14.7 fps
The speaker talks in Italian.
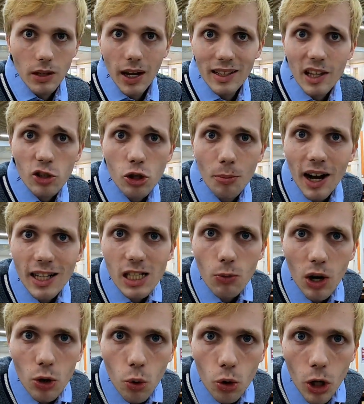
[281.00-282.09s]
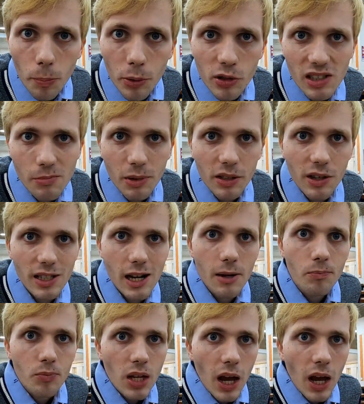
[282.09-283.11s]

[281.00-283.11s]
Adesso magari qualcuno potrebbe dire,